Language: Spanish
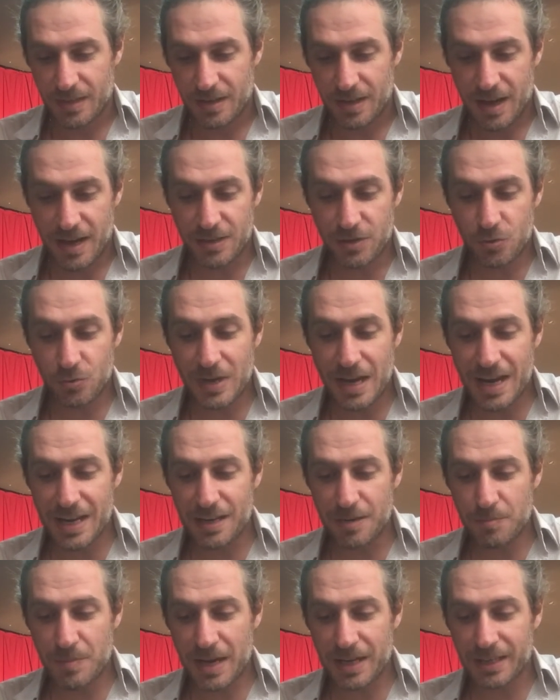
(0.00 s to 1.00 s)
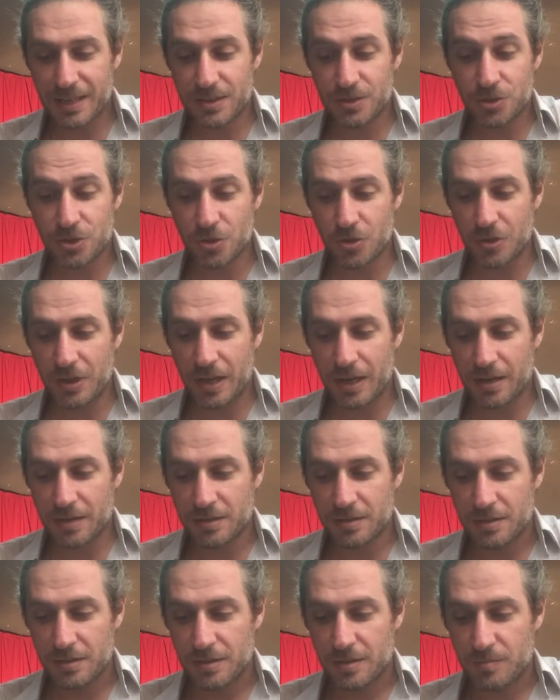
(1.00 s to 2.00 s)
Hay un alma que llora
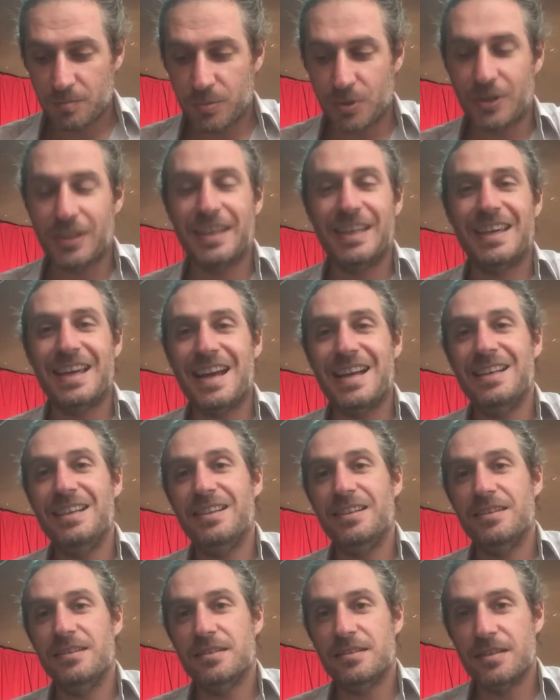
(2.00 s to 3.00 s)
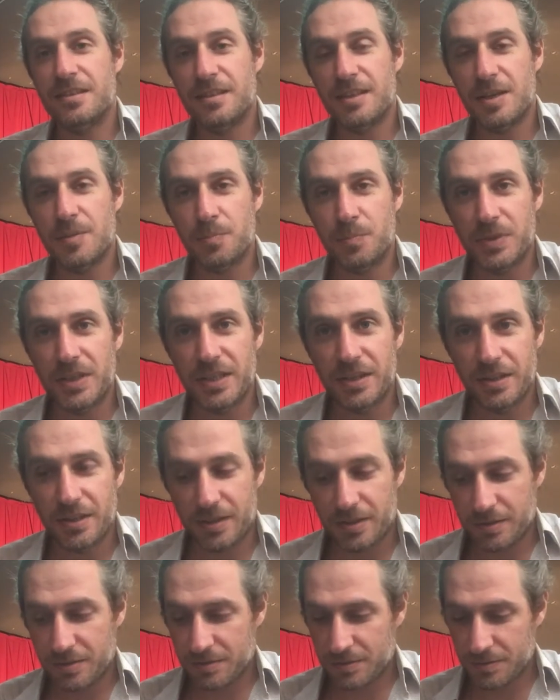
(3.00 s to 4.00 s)
porque alguien se despide.